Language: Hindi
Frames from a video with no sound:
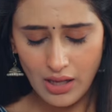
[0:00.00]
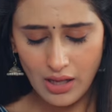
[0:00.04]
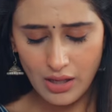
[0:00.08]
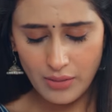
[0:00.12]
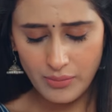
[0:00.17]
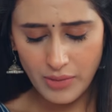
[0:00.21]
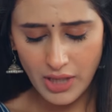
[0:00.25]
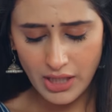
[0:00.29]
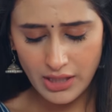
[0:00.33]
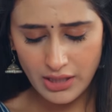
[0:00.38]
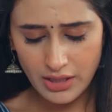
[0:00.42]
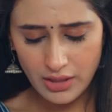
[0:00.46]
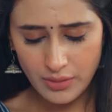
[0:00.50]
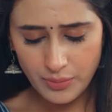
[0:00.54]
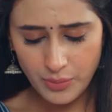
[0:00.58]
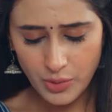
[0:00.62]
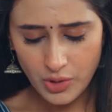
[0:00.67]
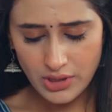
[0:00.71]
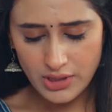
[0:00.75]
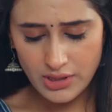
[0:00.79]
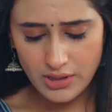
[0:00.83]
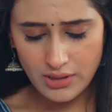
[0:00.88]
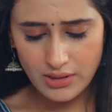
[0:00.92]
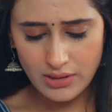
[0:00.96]
हमारी
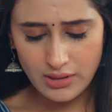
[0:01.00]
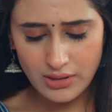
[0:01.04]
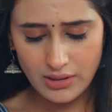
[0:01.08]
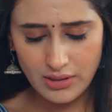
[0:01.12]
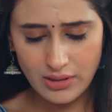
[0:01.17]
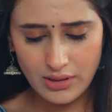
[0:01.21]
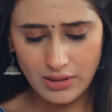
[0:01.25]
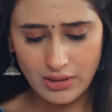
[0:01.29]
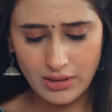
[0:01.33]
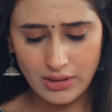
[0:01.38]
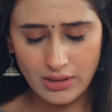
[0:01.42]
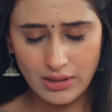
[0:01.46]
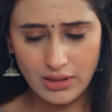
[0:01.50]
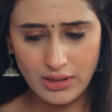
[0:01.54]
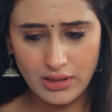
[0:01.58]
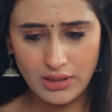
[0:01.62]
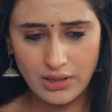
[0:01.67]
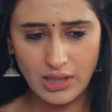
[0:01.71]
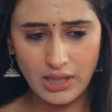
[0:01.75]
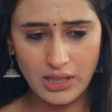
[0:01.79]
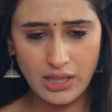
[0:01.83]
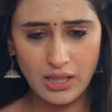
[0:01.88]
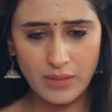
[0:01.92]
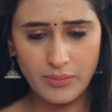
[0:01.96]
रिपोर्ट्स
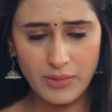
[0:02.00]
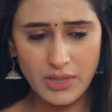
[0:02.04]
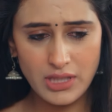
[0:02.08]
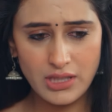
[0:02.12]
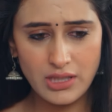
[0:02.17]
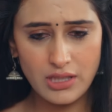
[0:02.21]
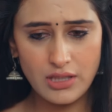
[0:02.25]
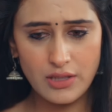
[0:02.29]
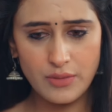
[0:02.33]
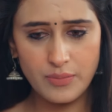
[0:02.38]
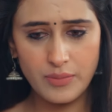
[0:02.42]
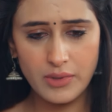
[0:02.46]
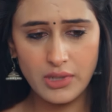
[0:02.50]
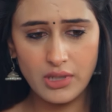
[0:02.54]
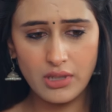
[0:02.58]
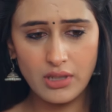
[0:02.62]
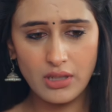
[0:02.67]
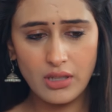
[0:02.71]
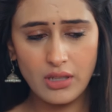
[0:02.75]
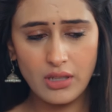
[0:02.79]
देखे मैसेज पर